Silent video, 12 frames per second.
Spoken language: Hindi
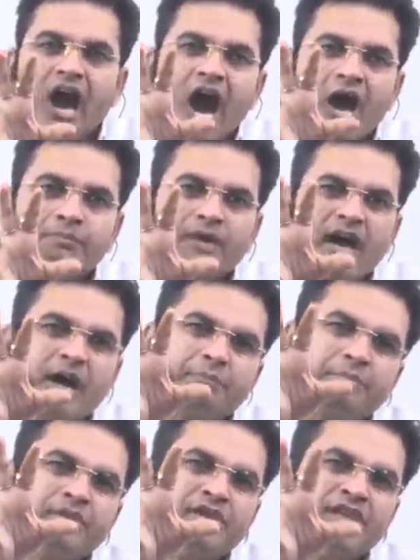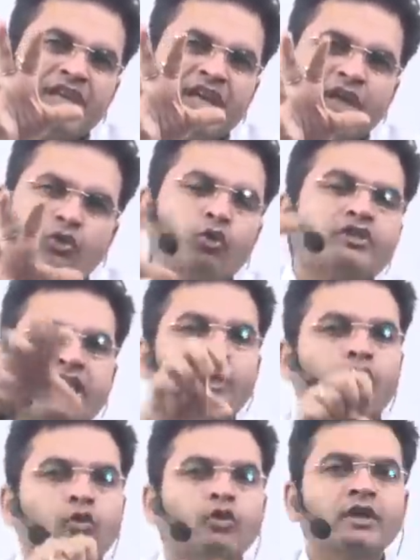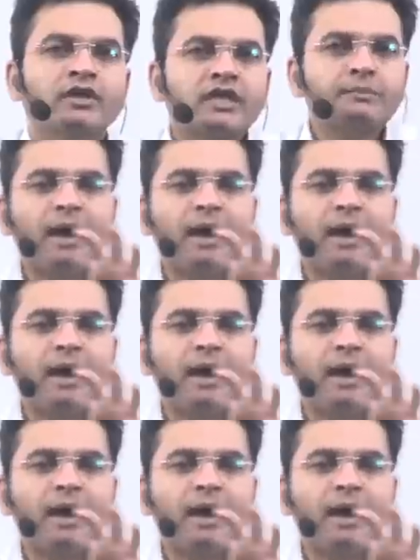आप अपने को देखो कि